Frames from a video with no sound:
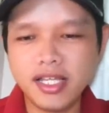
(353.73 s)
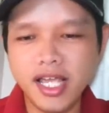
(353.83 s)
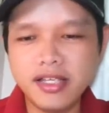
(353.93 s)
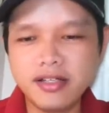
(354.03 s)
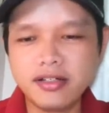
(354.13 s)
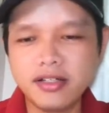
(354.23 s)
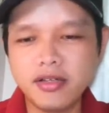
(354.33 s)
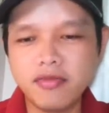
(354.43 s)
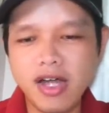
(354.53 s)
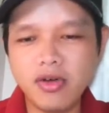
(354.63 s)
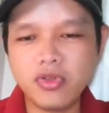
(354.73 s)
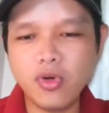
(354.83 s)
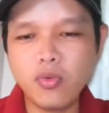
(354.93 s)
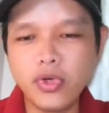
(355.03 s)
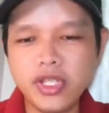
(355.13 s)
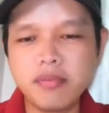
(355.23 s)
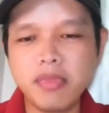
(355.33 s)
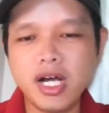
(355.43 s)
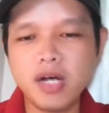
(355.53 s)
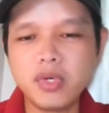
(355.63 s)
thấy người vào chỗ nguy
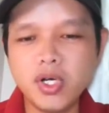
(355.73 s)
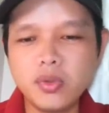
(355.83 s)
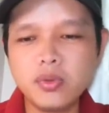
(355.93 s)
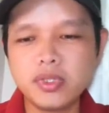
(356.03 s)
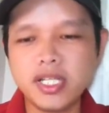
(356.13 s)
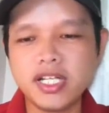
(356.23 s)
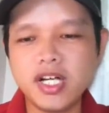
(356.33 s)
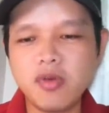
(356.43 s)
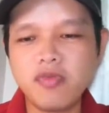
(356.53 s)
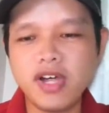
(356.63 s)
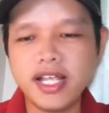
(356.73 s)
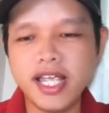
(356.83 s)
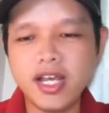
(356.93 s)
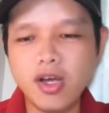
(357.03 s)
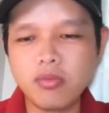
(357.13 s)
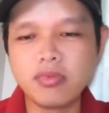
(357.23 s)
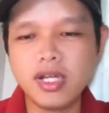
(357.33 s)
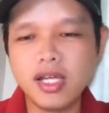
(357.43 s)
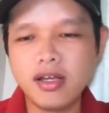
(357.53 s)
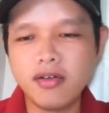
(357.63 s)
mà không cứu thì không phải kẻ anh hùng.
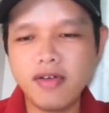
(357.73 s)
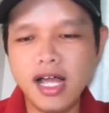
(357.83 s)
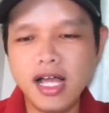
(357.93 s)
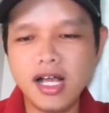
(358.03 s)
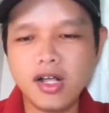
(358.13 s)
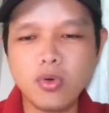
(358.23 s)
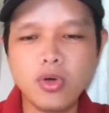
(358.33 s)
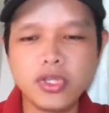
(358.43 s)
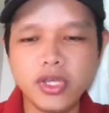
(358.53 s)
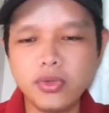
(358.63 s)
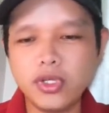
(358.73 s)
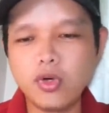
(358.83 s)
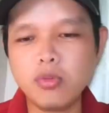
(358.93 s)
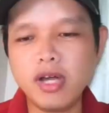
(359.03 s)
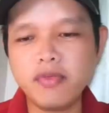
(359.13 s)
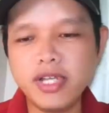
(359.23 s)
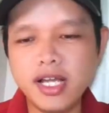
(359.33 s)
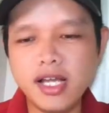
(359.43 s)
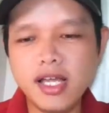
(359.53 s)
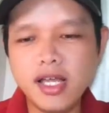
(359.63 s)
Và cụ Đồ Chiểu thì cũng đã viết
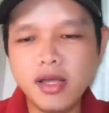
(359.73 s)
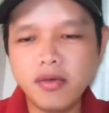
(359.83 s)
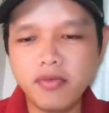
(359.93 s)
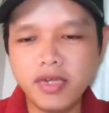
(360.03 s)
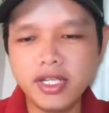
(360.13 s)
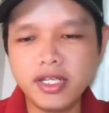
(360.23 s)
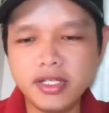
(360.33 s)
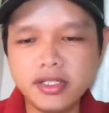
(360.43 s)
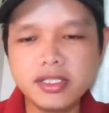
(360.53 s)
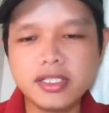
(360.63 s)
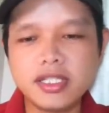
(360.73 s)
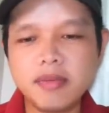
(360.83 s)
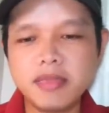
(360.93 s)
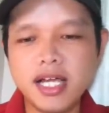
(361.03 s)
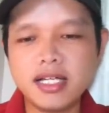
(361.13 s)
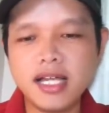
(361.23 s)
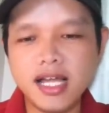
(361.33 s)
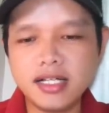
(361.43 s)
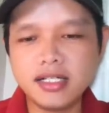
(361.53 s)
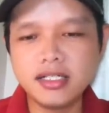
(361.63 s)
á, vì nước tấm thân
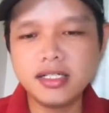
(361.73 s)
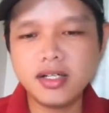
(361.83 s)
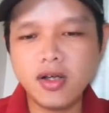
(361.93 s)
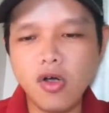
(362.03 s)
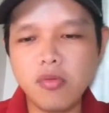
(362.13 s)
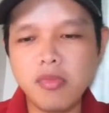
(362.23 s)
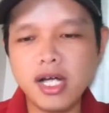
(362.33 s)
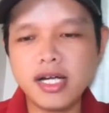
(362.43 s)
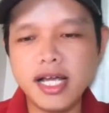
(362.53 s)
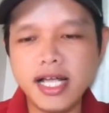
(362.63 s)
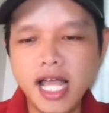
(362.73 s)
đã gửi, còn mất đã